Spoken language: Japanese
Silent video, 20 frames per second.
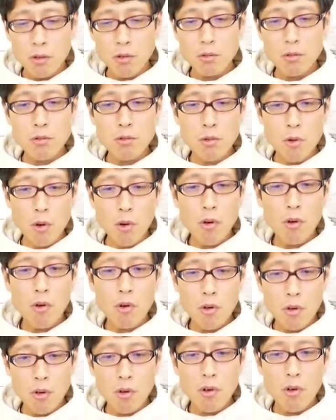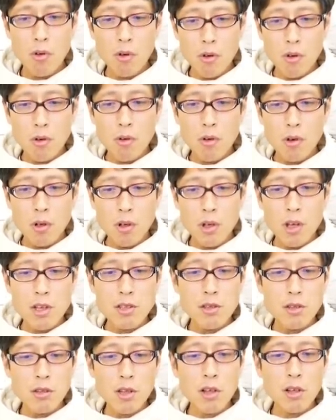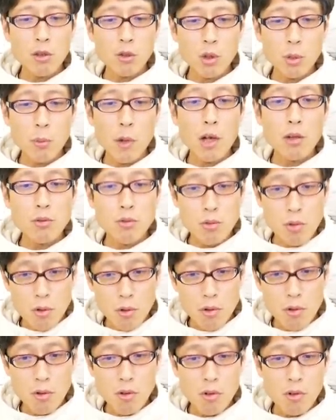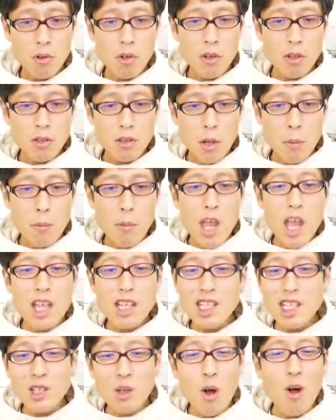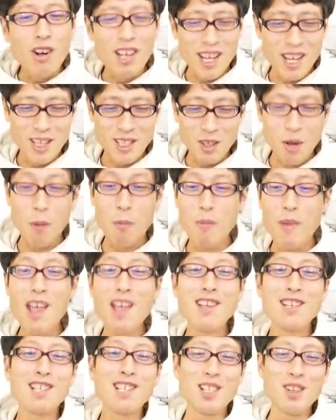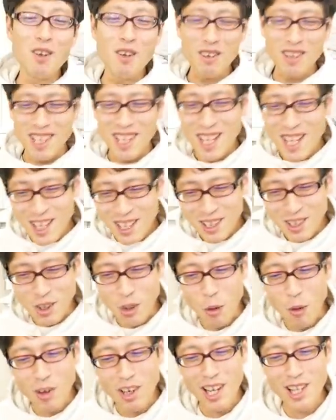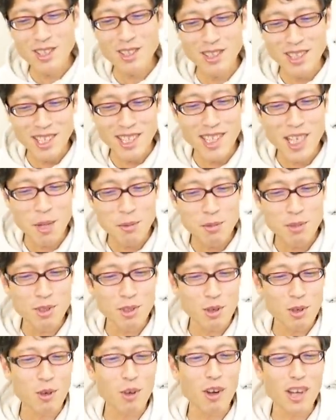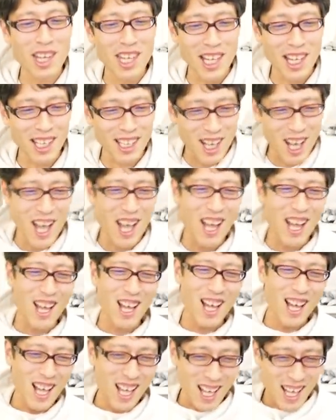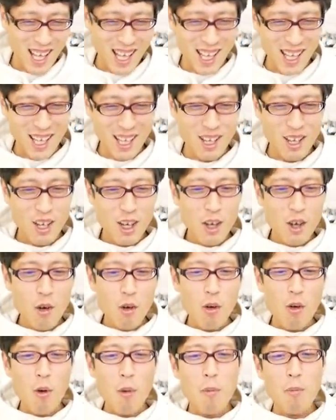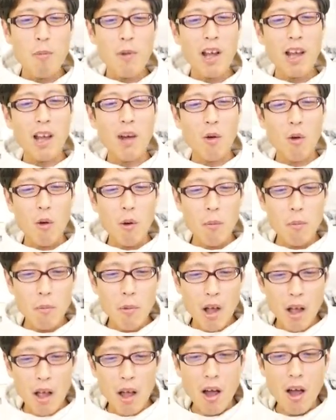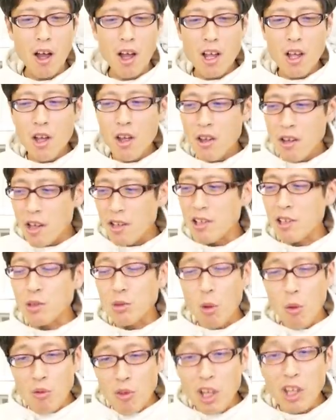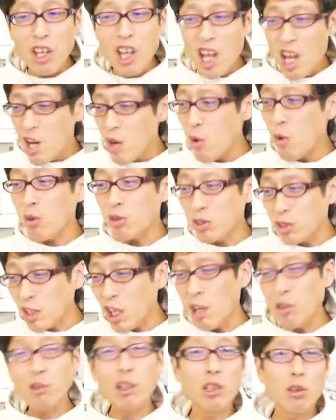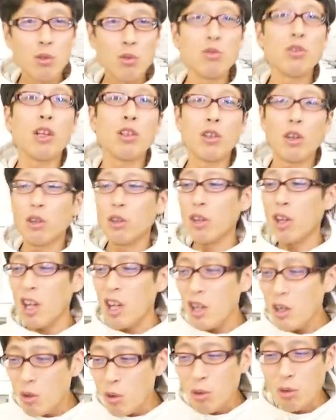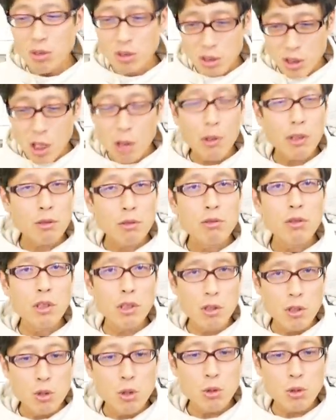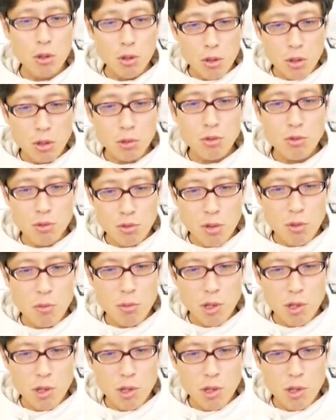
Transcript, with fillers: そうでしょ。平成大学とかもあるでしょ。いや明治通りそう明治通り通らずに池袋来いやほんまやほんまや。いやじゃあそんな言語を使うなって言うんだったら言語を使わずに生活して